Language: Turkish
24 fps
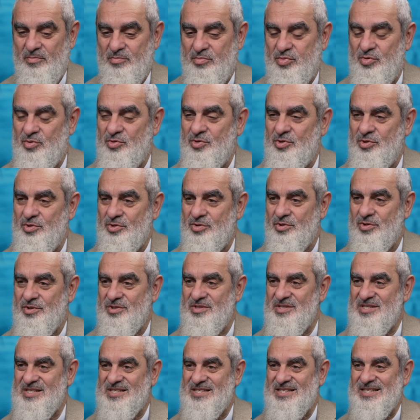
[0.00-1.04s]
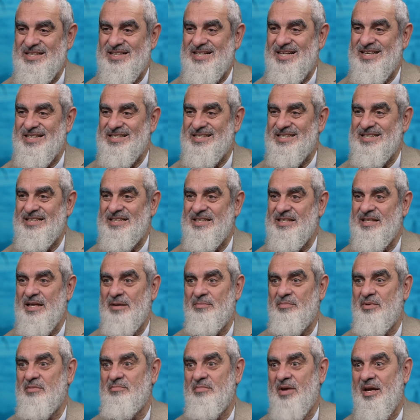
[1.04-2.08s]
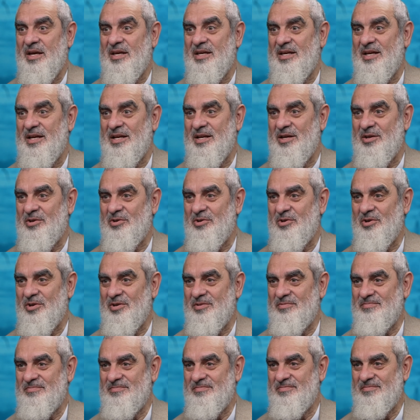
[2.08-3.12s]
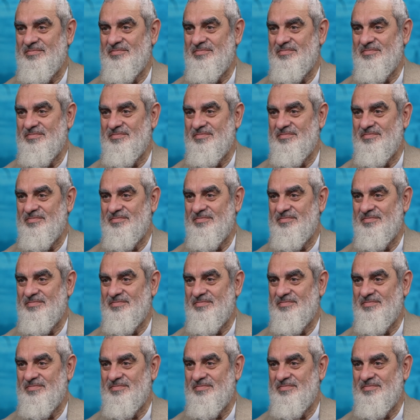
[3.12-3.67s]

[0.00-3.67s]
bunun sırasını da bilmek gerekiyor. Evet.